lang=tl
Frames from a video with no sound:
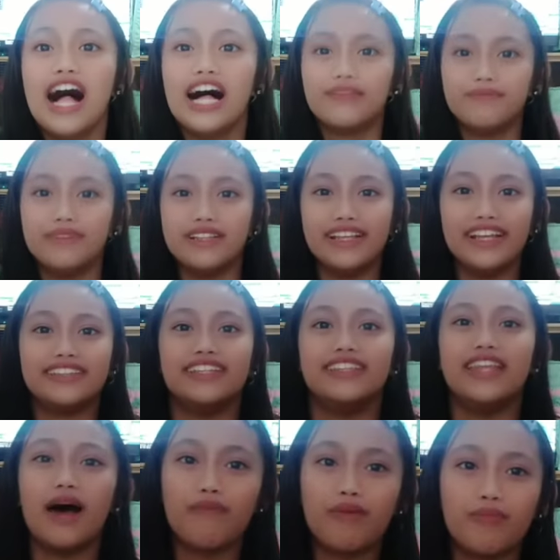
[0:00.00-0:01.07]
At belated
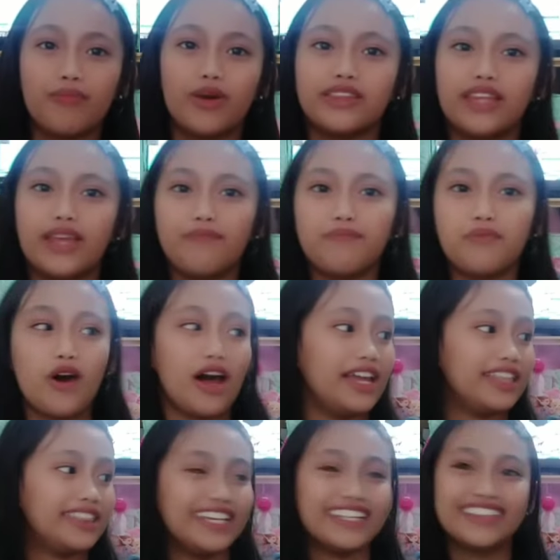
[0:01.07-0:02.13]
happy birthday po
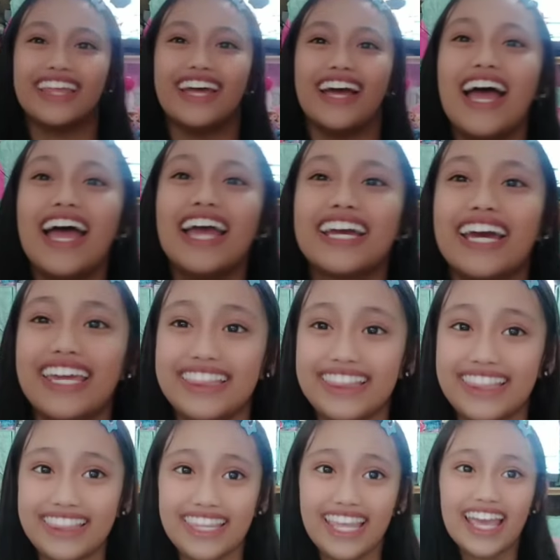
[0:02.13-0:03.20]
kay Tita, kay,
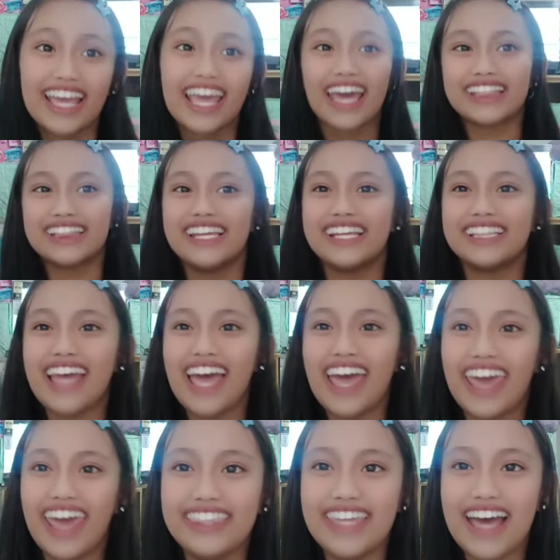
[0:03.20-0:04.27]
kay Tita
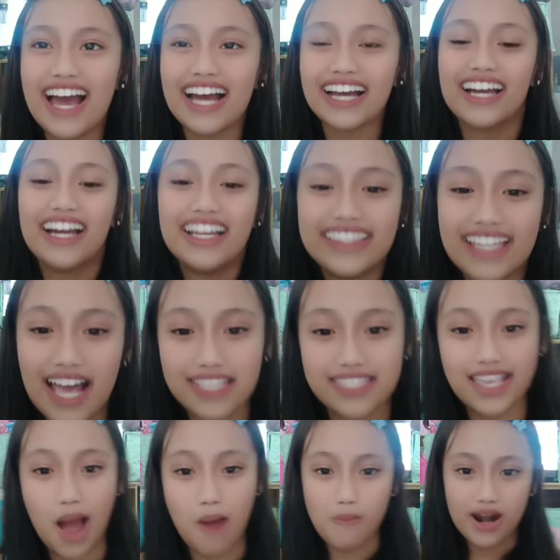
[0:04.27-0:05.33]
Enak ng
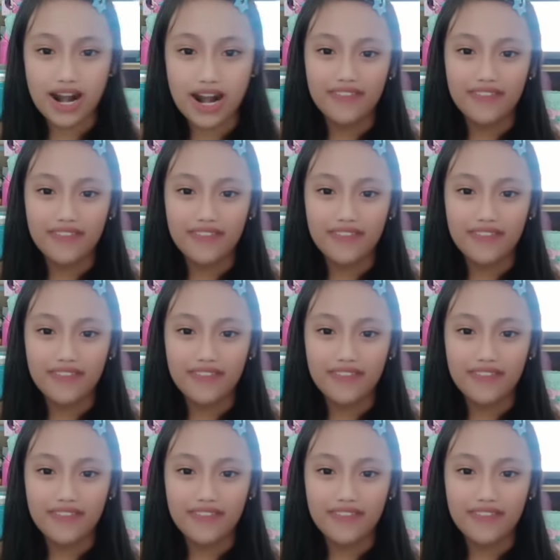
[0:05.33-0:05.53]
Summer.